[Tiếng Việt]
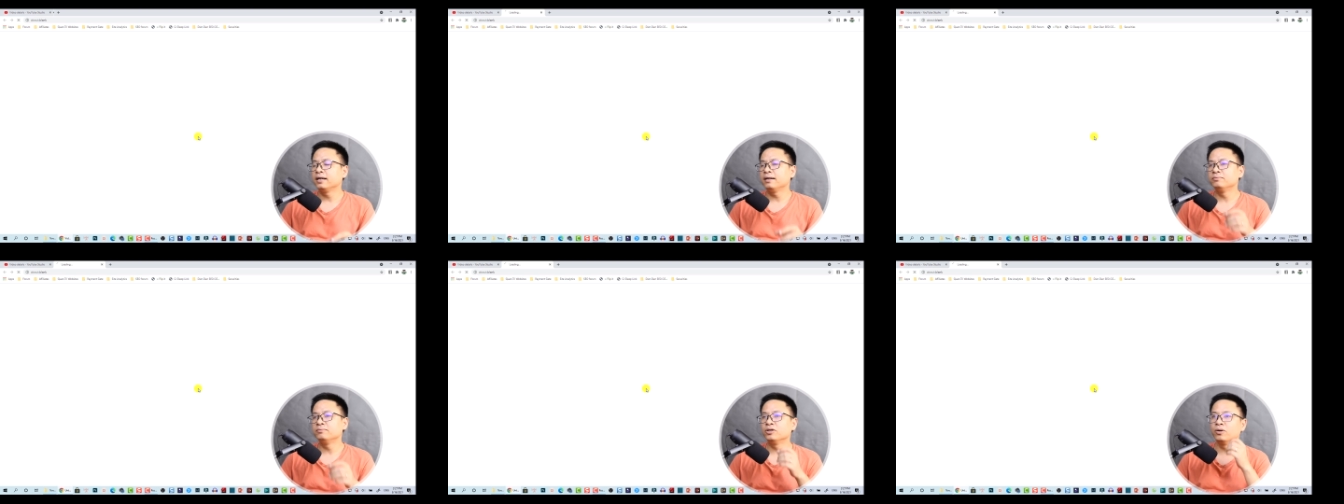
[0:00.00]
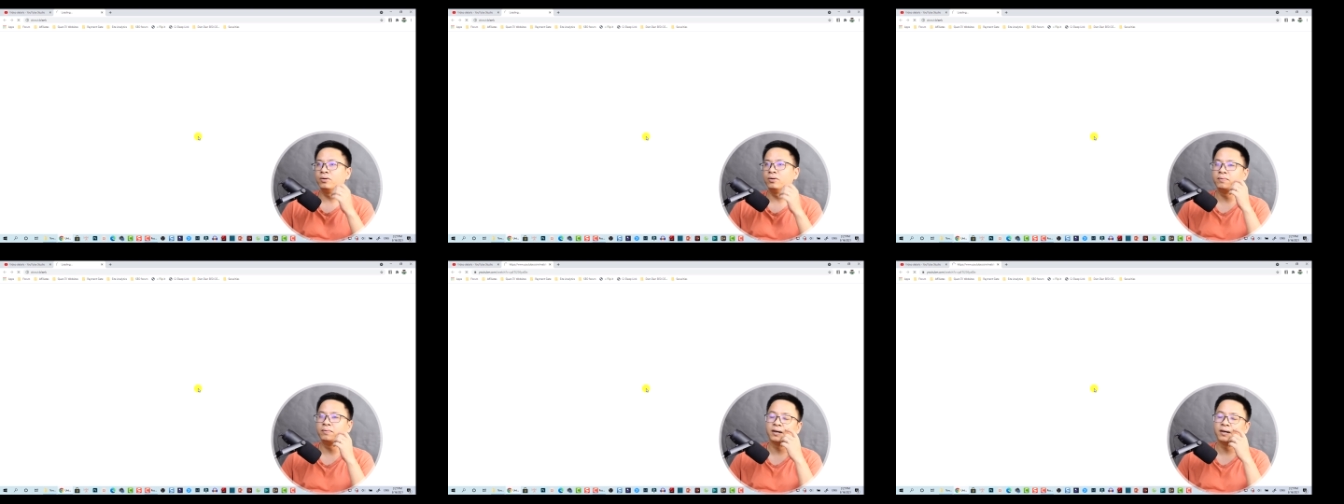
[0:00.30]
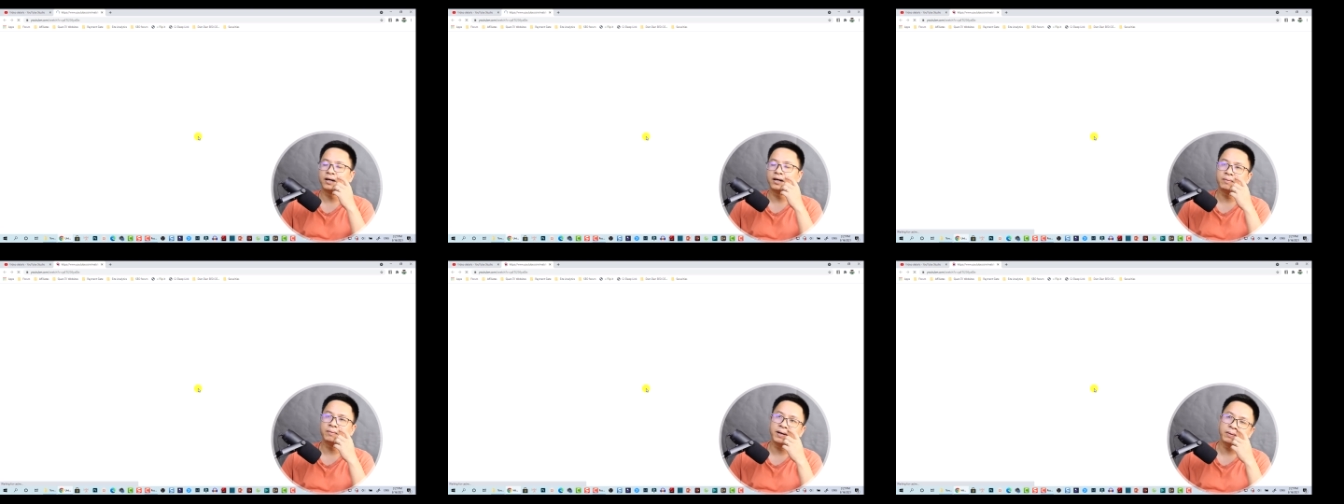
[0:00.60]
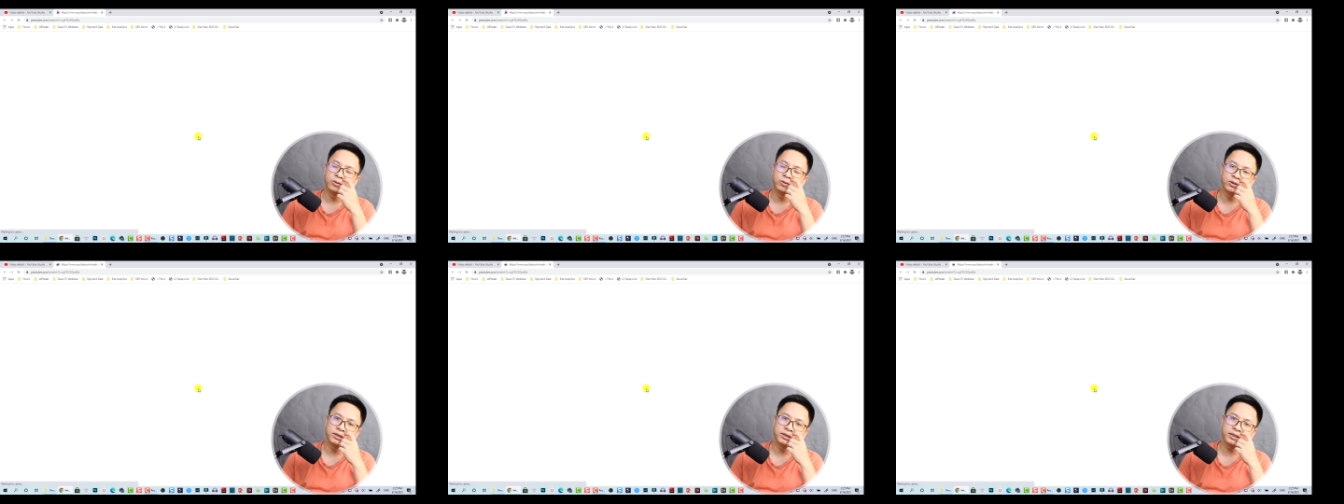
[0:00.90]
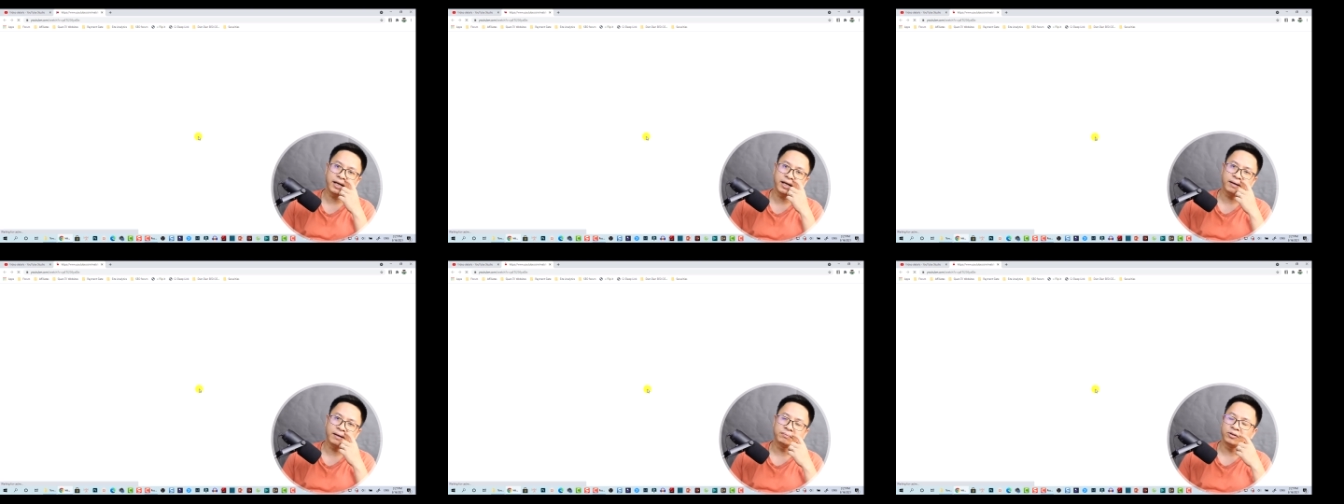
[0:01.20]
rồi mà các bạn muốn
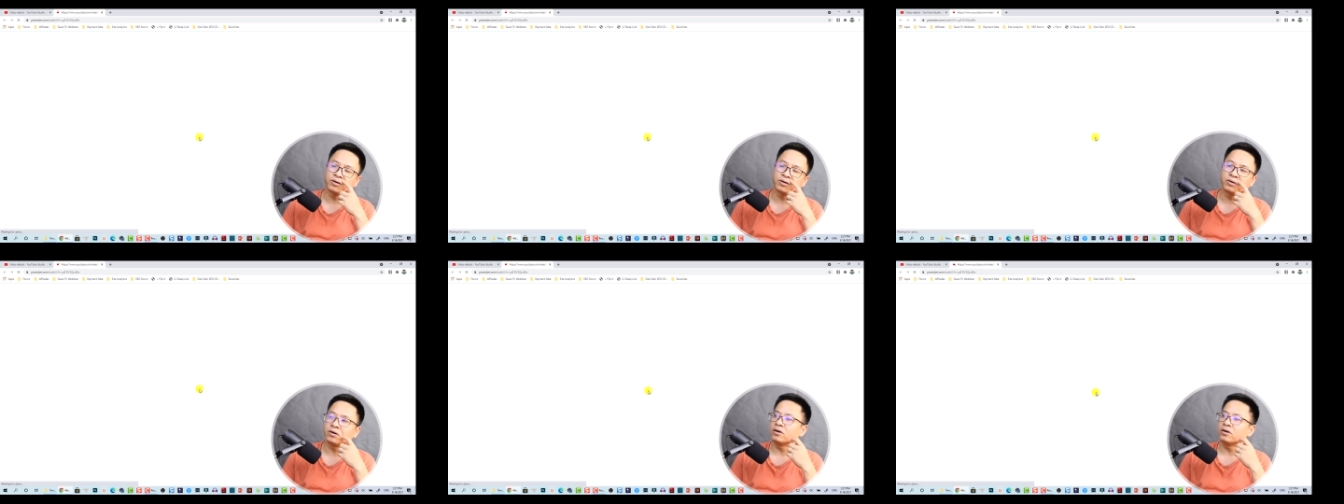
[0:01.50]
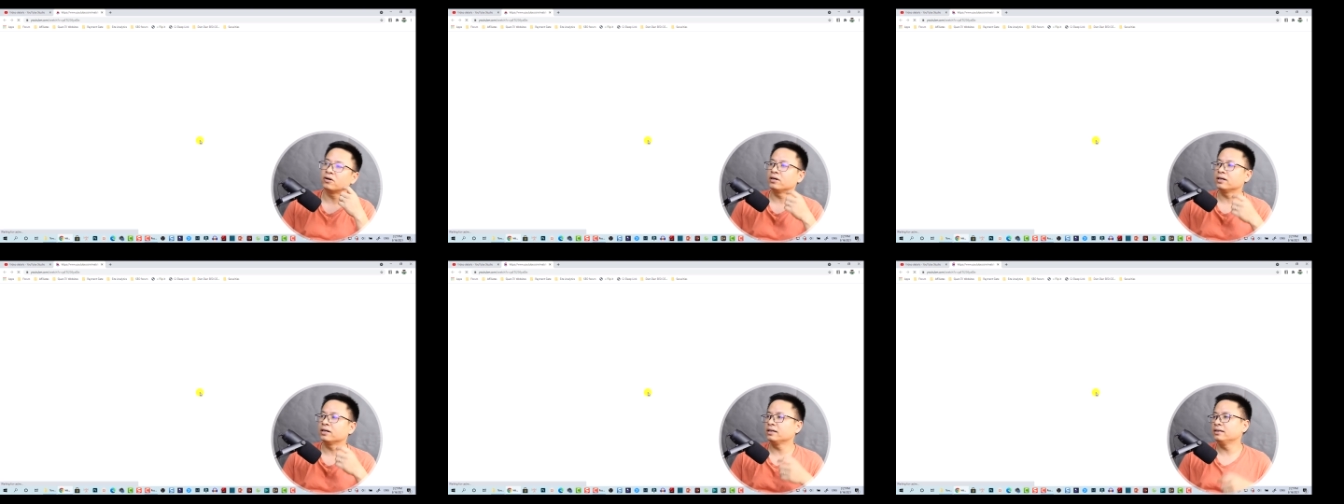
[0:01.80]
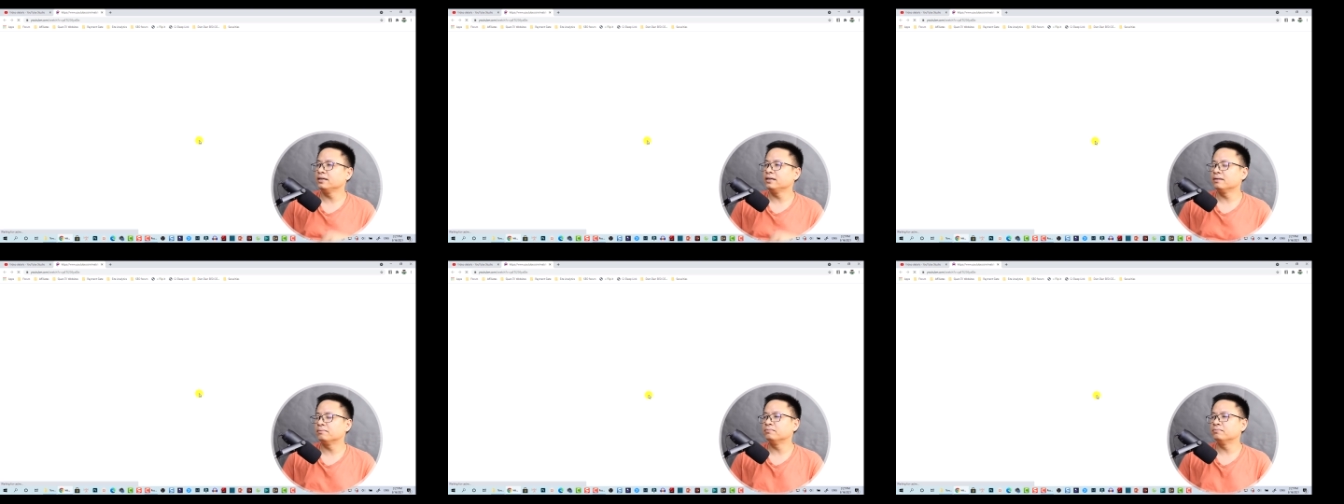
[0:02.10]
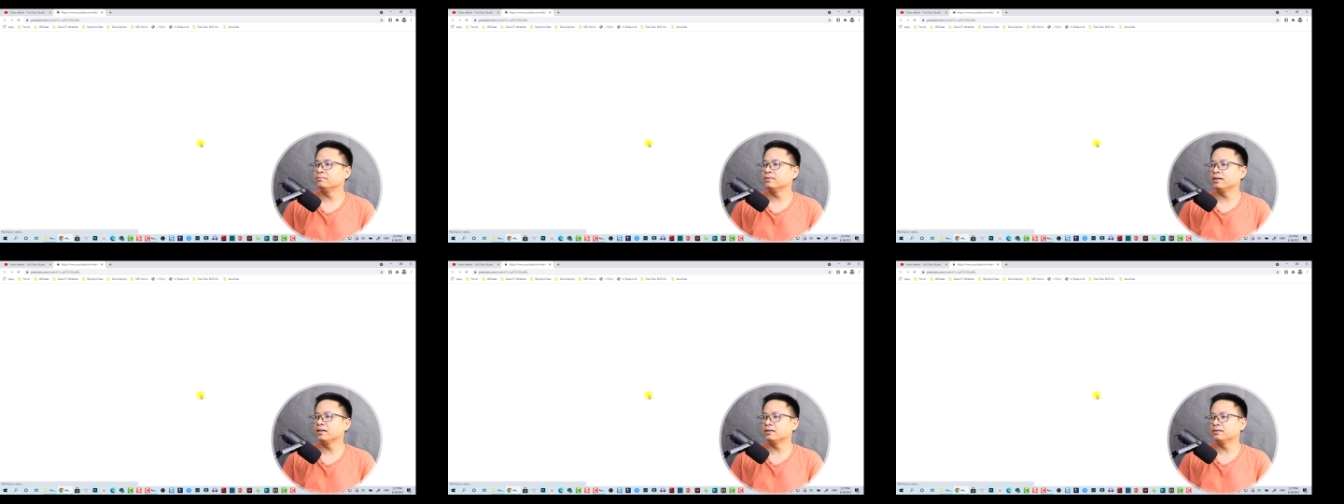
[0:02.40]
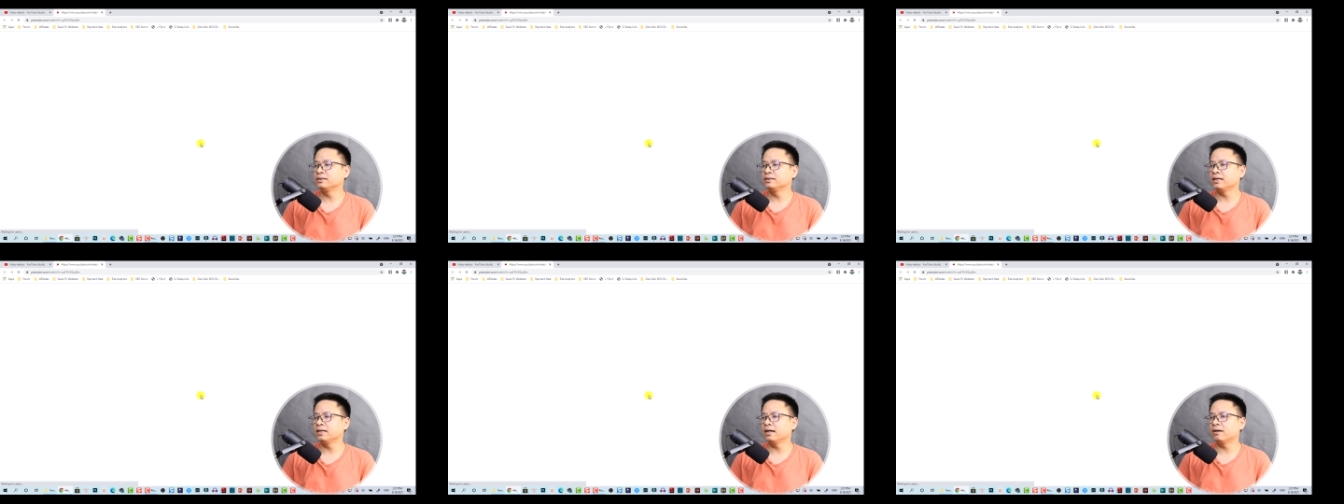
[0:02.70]
xem nó có cái điểm
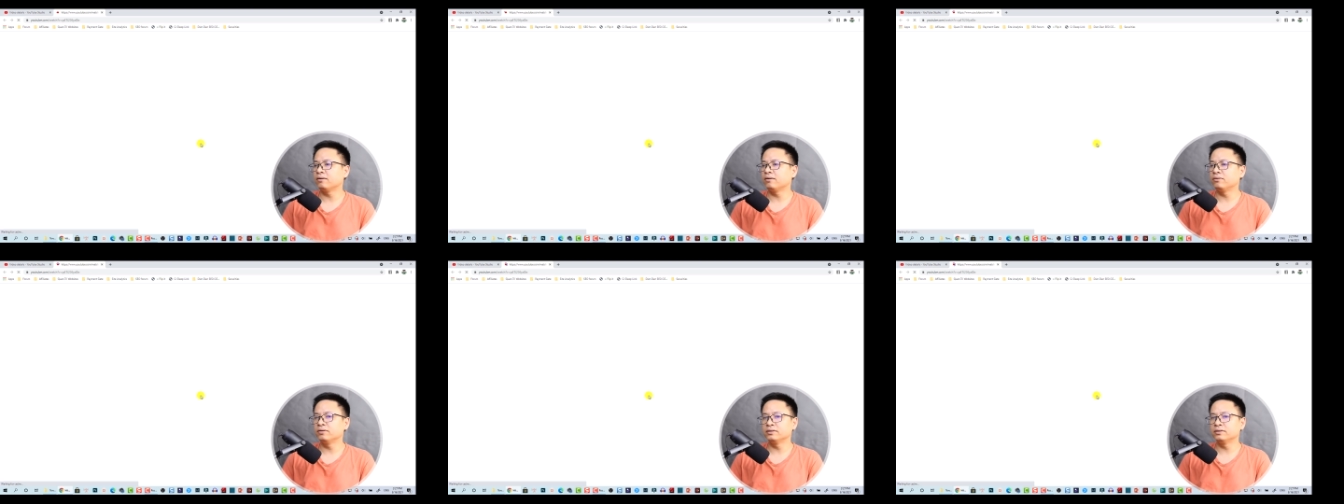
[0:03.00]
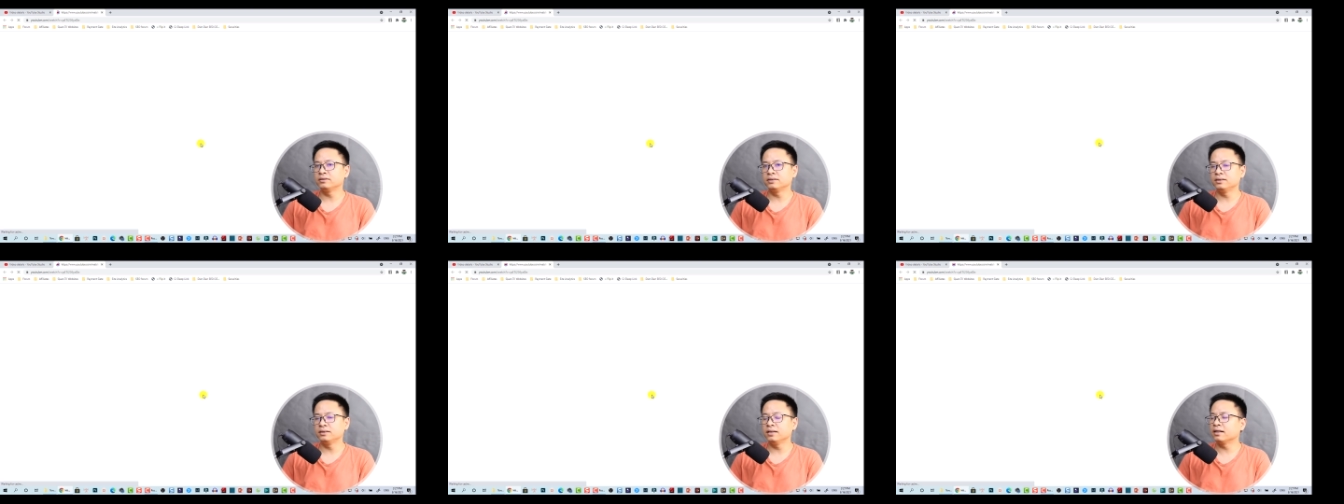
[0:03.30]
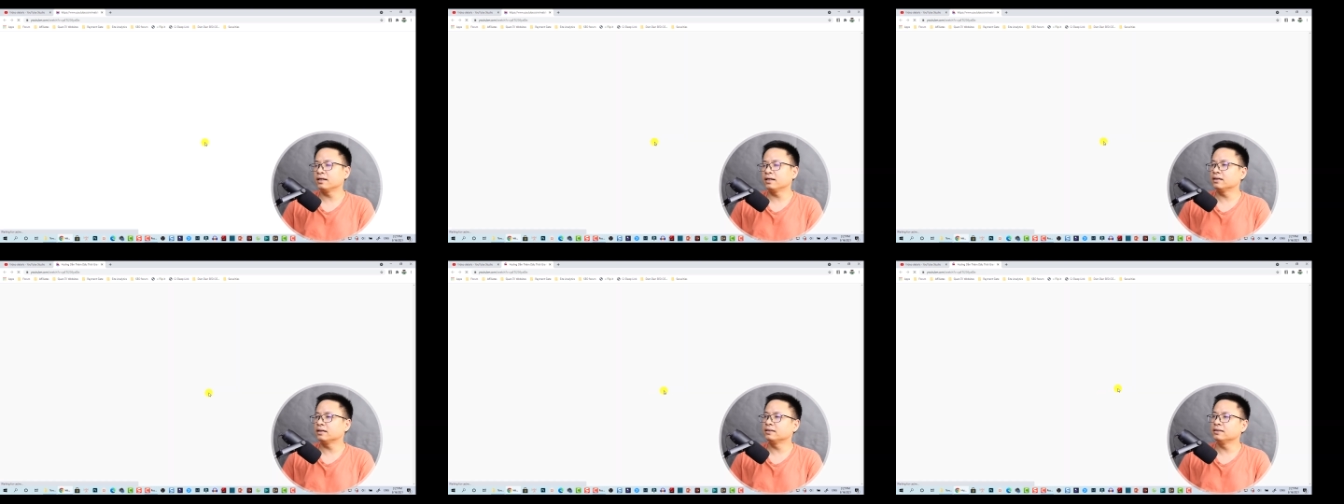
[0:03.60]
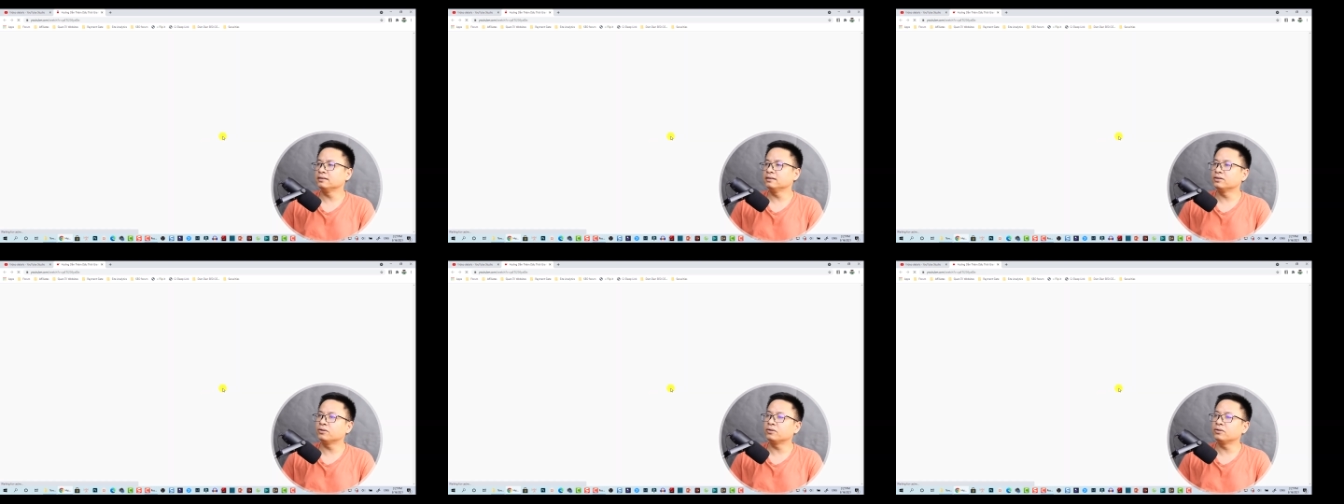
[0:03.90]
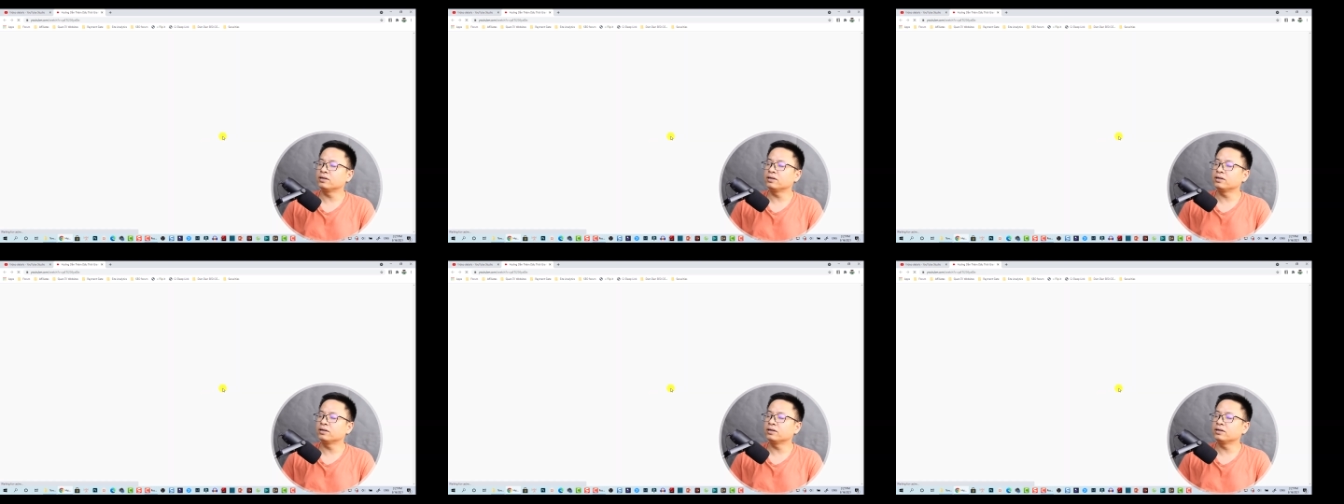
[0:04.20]
SEO tiếc các thứ tốt